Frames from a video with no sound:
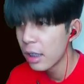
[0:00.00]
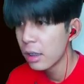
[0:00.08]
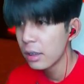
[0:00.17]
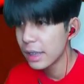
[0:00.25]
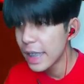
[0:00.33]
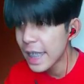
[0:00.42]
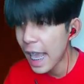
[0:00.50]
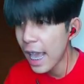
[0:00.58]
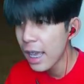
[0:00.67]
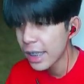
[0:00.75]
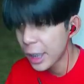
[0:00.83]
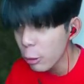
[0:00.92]
นี่ไง
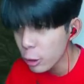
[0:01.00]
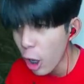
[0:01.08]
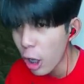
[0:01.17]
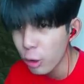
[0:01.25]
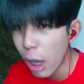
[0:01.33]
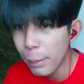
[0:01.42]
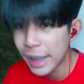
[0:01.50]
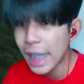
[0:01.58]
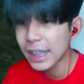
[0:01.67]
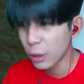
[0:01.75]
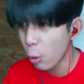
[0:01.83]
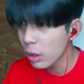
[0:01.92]
คิวสองด้วยเป็นไง
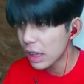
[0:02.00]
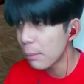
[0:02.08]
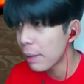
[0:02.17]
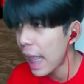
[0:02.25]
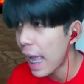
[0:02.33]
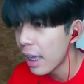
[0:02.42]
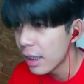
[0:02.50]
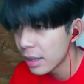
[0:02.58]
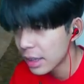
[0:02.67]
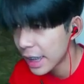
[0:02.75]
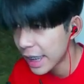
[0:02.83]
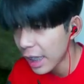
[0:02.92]
สันคงตึงปะล่ะ
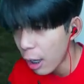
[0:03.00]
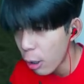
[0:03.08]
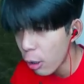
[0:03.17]
ก็คิดเอา